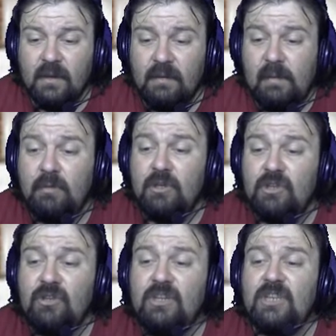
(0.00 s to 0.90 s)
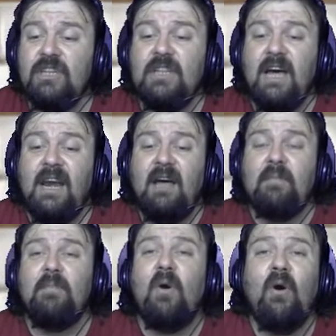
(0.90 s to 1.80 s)
Abbiamo deciso di accettarla.
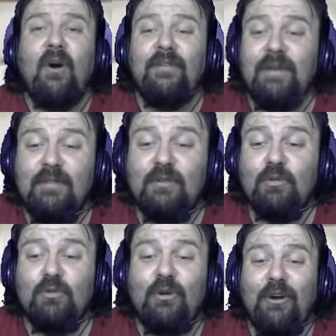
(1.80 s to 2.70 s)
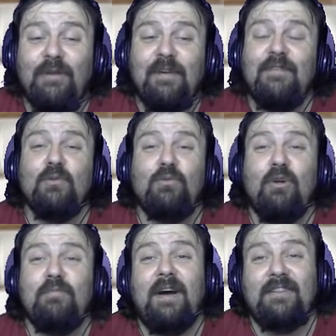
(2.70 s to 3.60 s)
Boh, abbiamo venduto, abbiamo
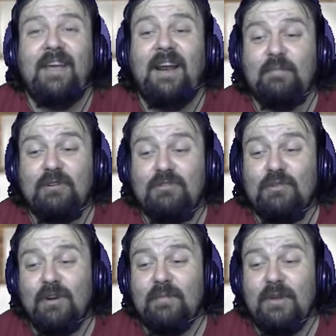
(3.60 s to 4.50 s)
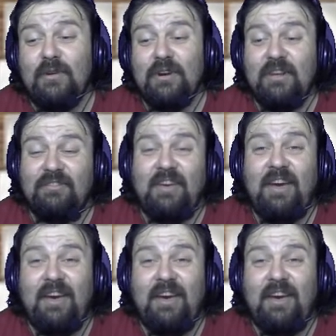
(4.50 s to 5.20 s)
venduto il martello per 5 milioni e 6.